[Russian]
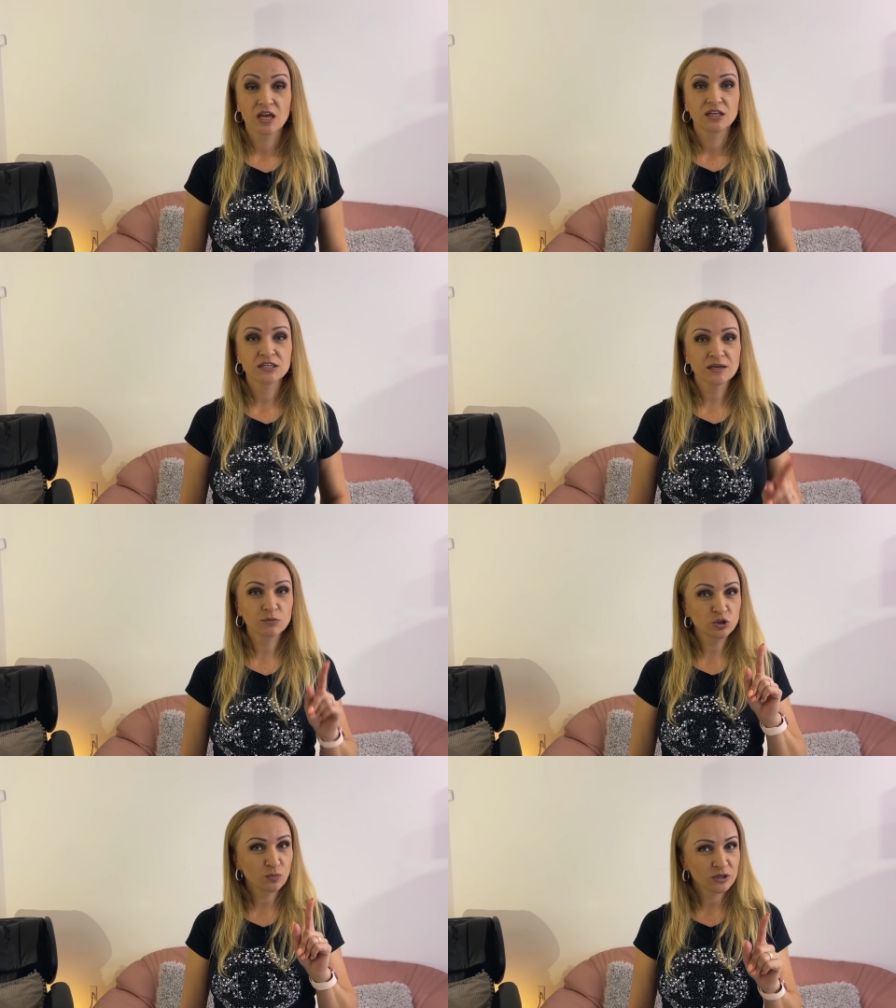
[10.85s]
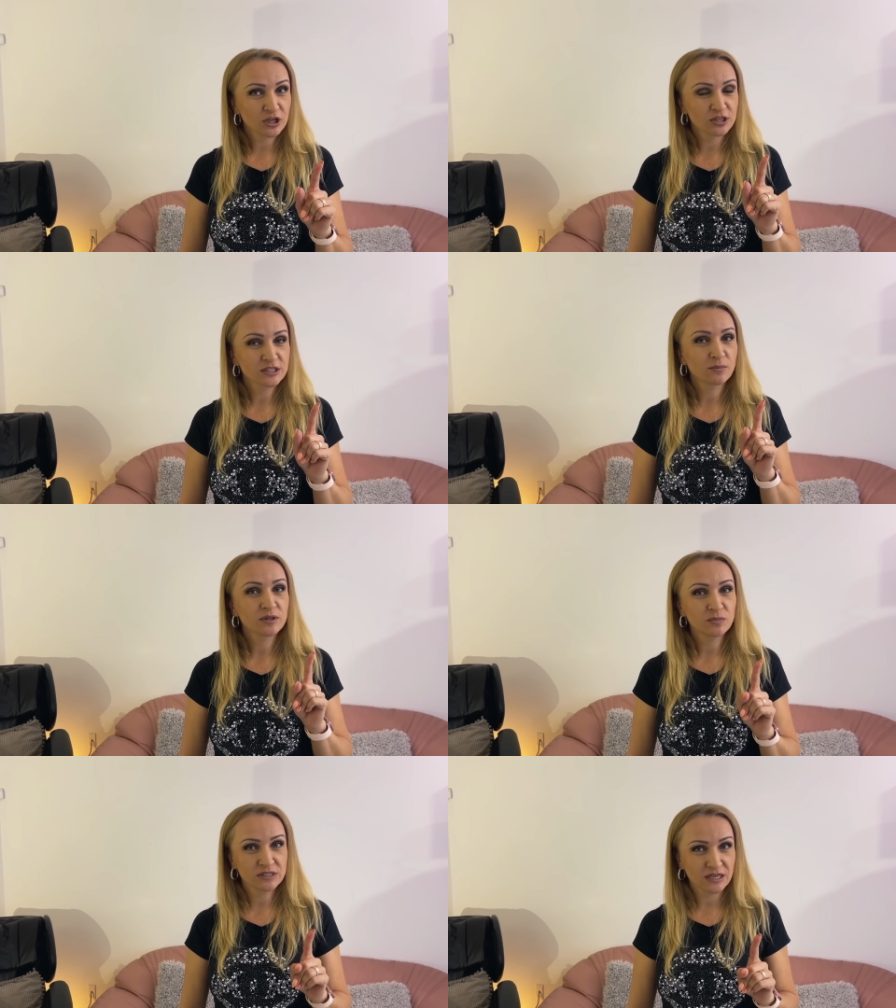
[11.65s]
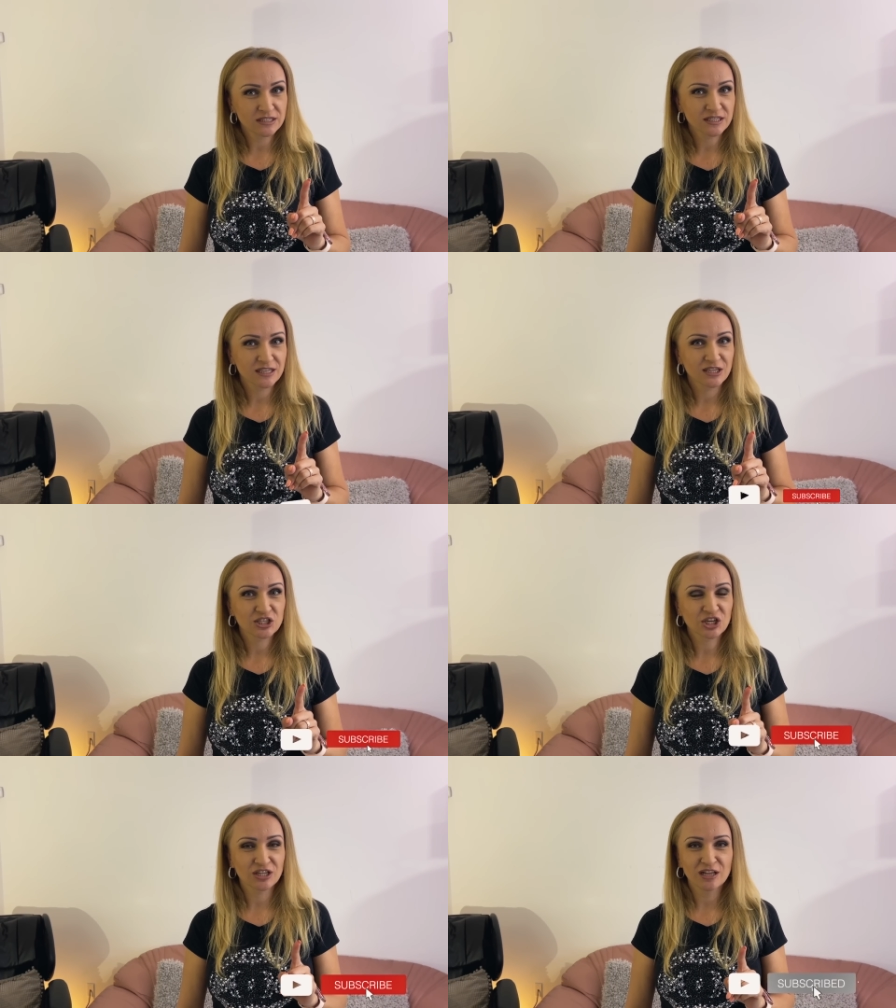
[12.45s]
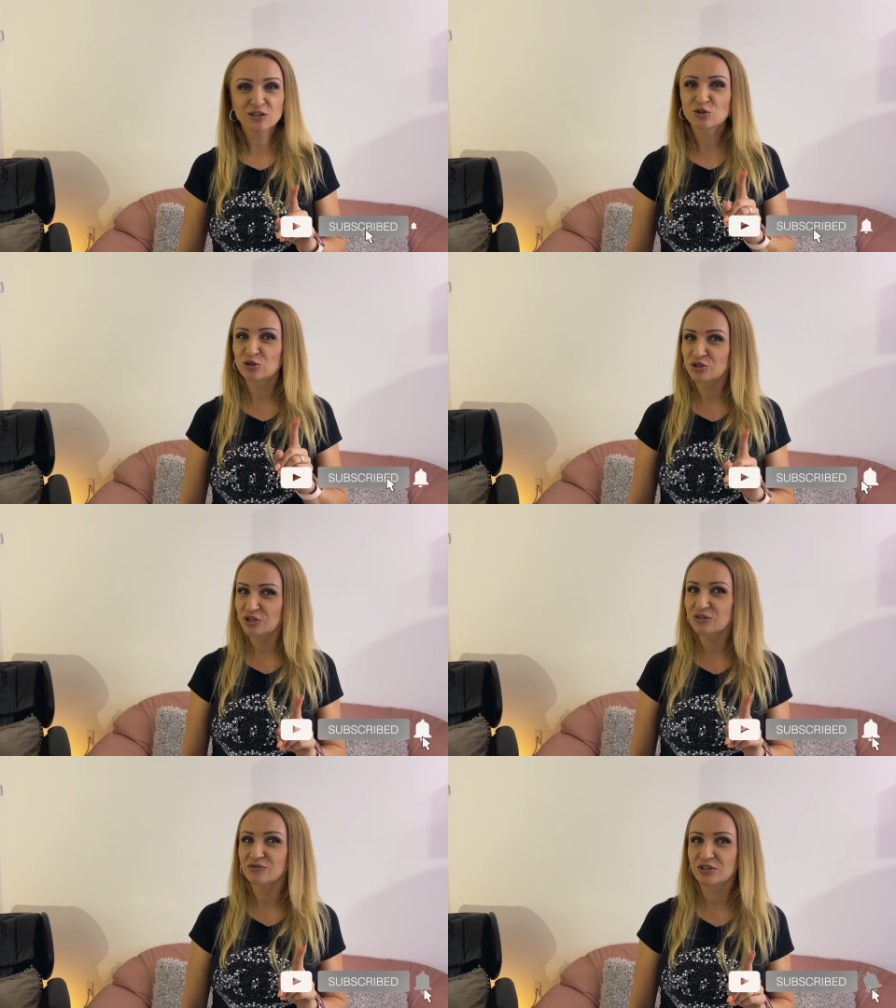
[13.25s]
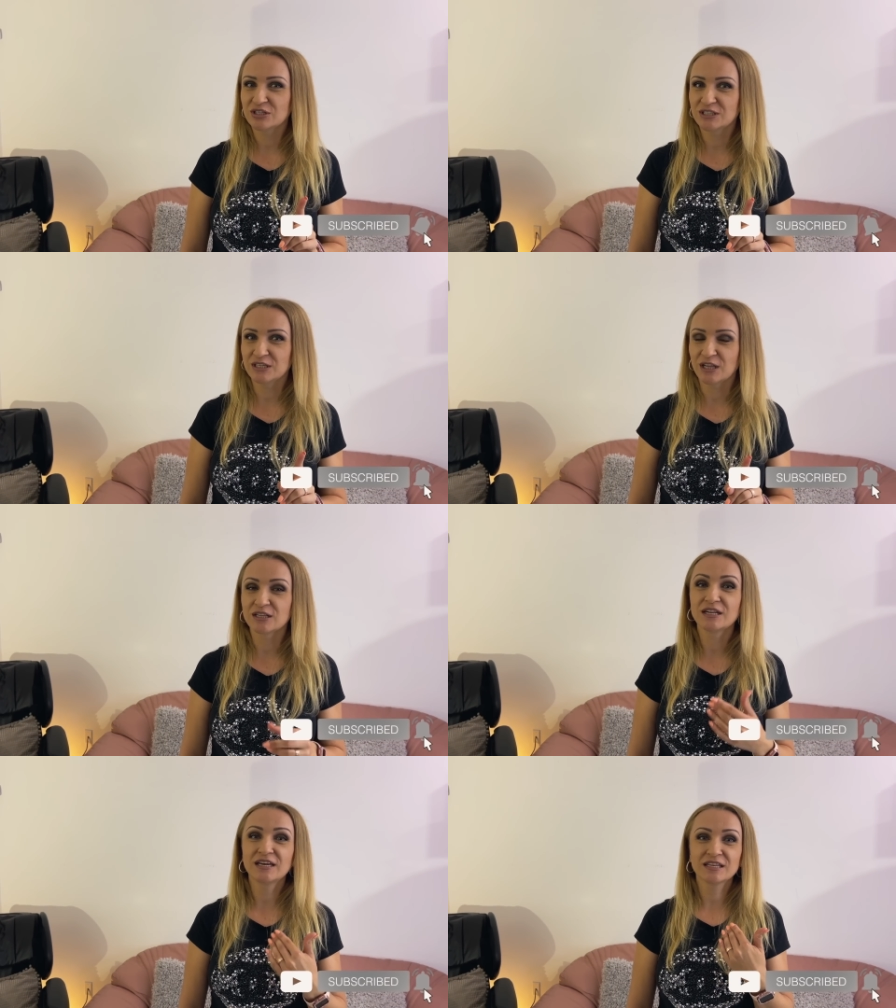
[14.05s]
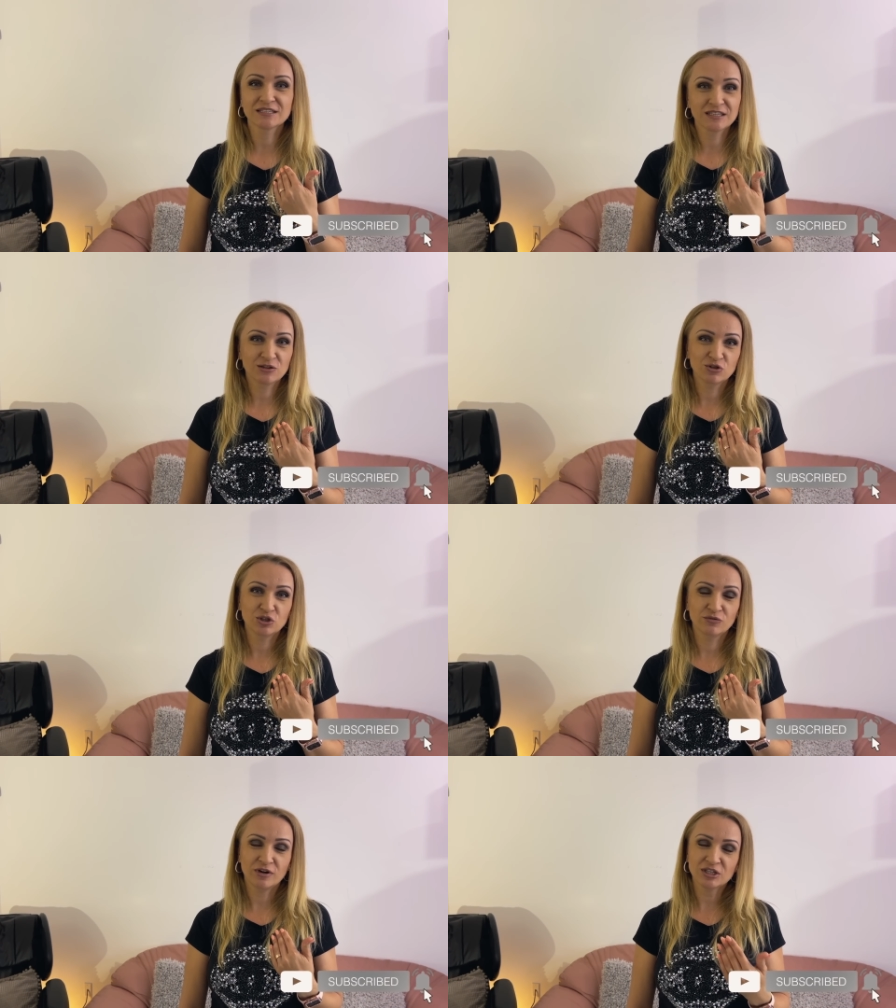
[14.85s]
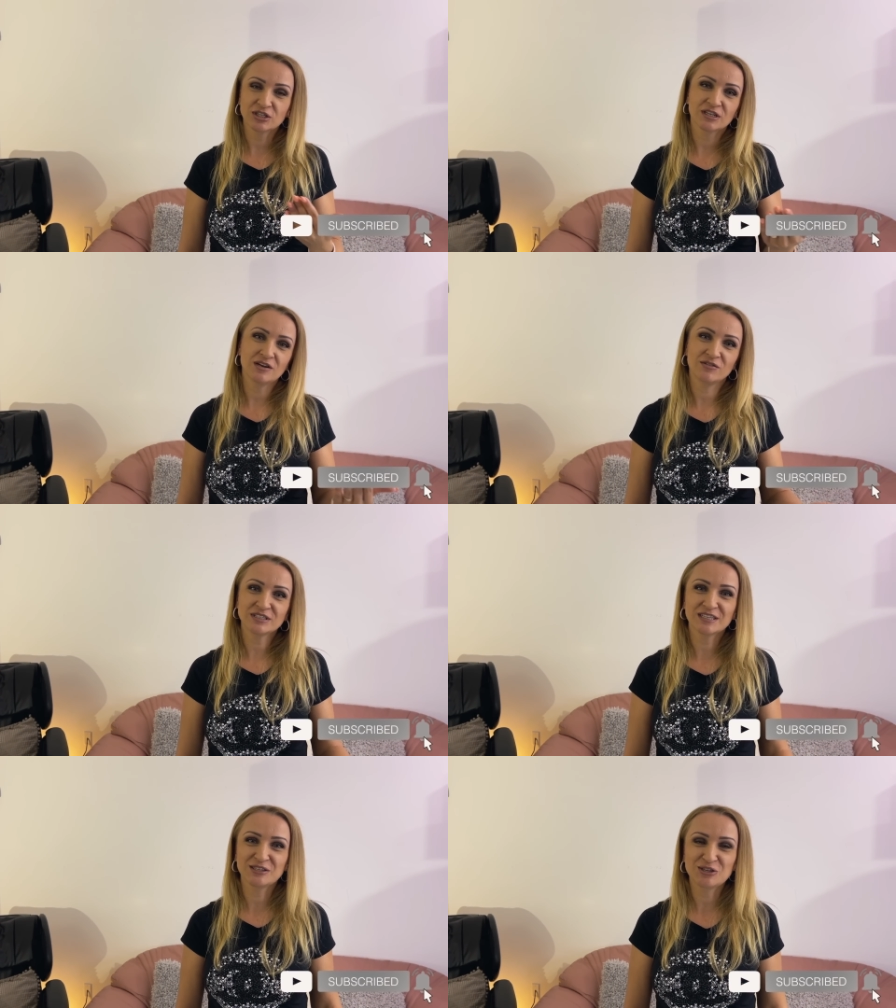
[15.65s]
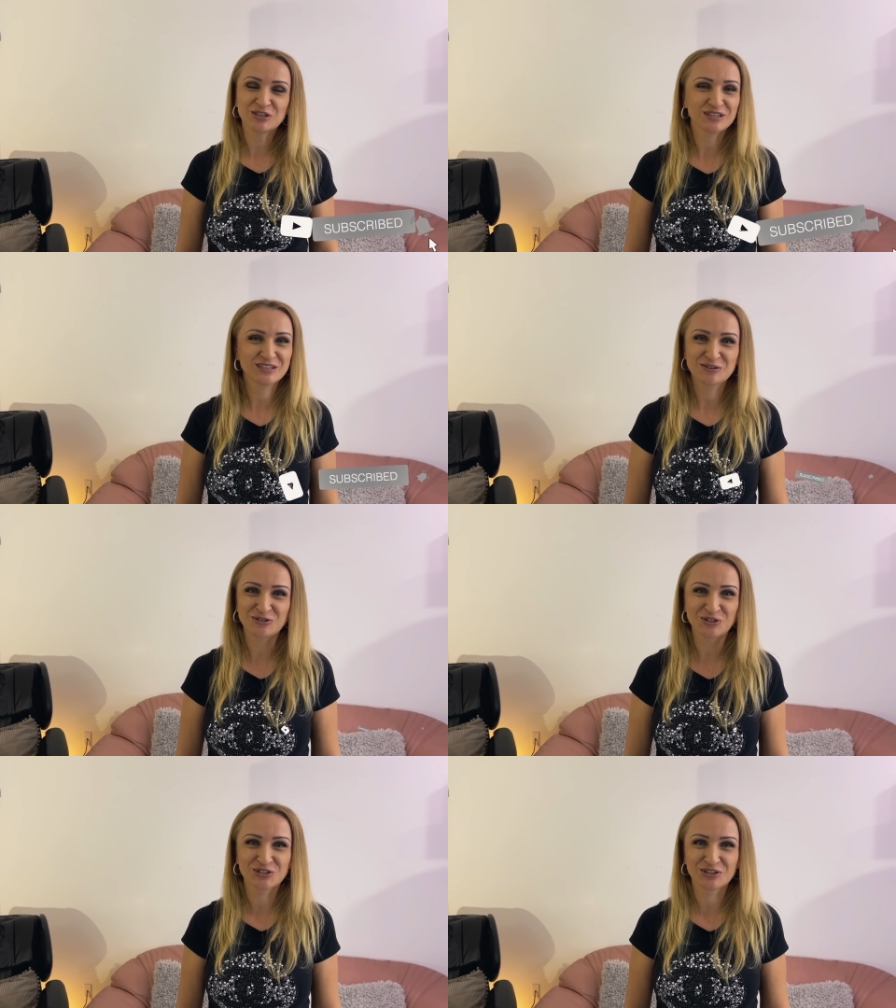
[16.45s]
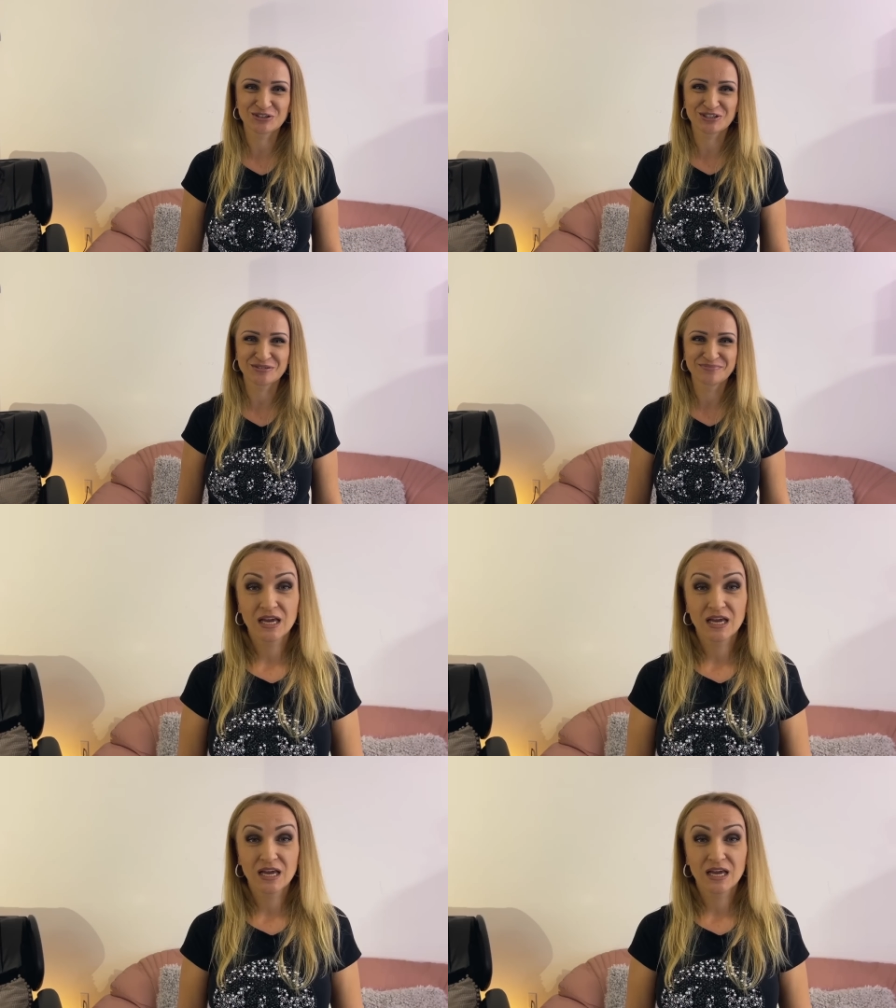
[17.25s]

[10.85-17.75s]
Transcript: Не забудьте, пожалуйста, подписаться на наш канал, кто еще этого не сделал. Для нас это очень важно, для вас, надеюсь, это не очень сложно.